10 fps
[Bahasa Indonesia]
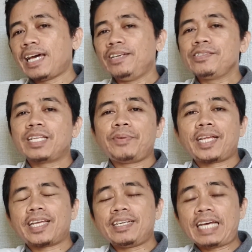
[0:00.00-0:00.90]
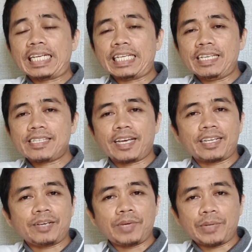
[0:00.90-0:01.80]
Halo, selamat datang. Kali ini saya
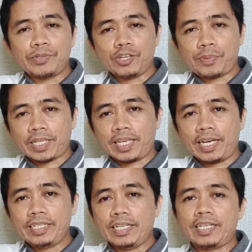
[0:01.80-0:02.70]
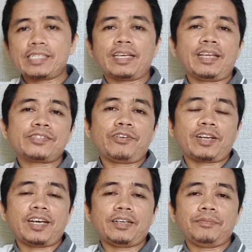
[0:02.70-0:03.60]
akan kembali menjawab pertanyaan dari salah
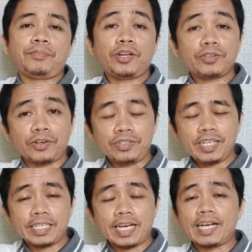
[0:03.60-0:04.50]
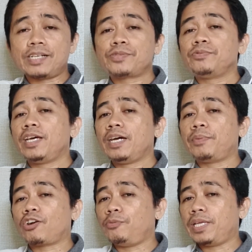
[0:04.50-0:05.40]
seorang penonton yang sudah
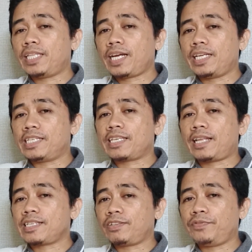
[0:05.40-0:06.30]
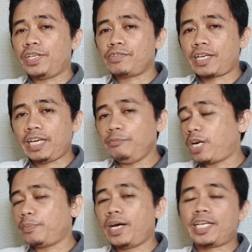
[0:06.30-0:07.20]
berkomentar di salah satu video saya
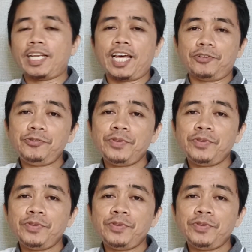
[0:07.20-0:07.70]
beberapa hari lalu